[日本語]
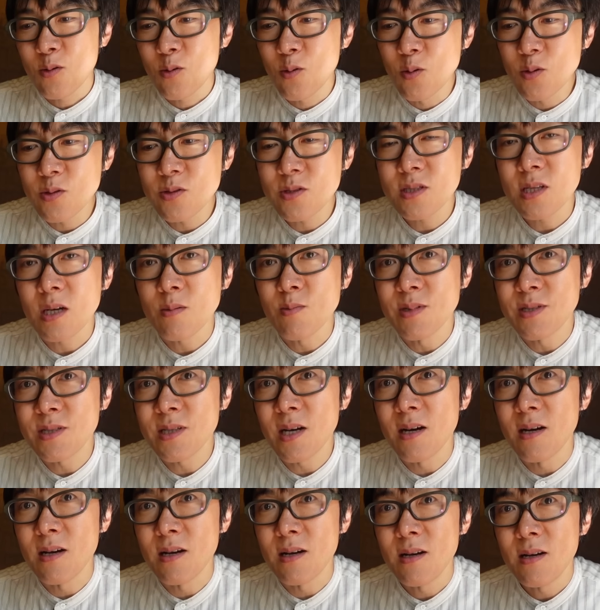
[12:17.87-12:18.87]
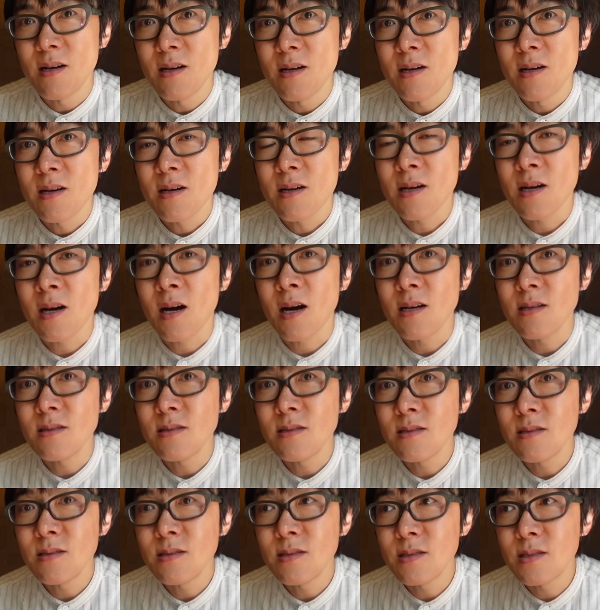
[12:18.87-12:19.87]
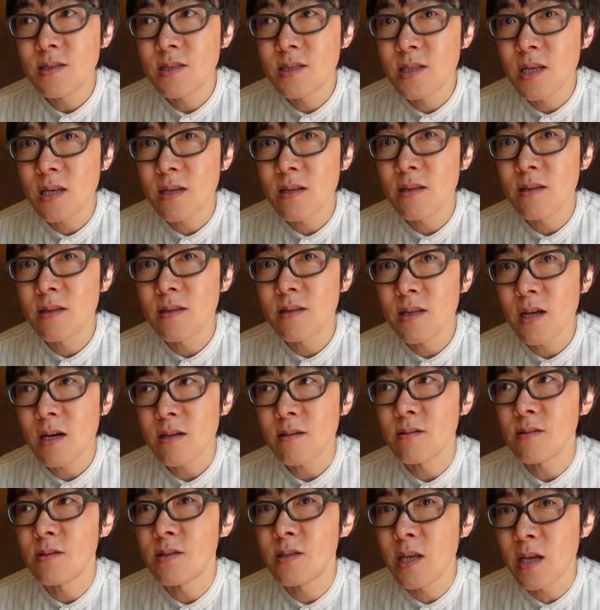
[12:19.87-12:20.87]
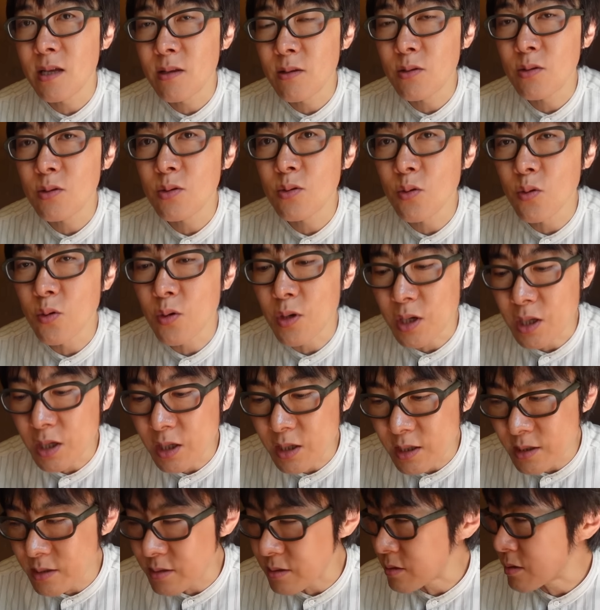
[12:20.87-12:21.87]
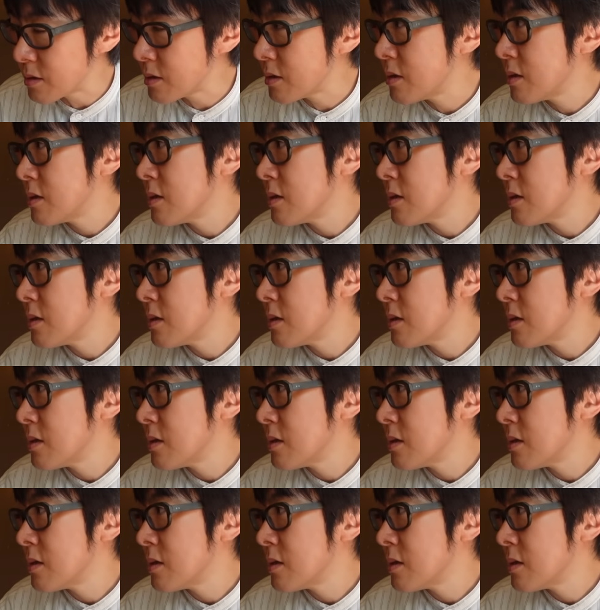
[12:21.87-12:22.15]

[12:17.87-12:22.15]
ゴッサムさん完全なる殿堂入りです。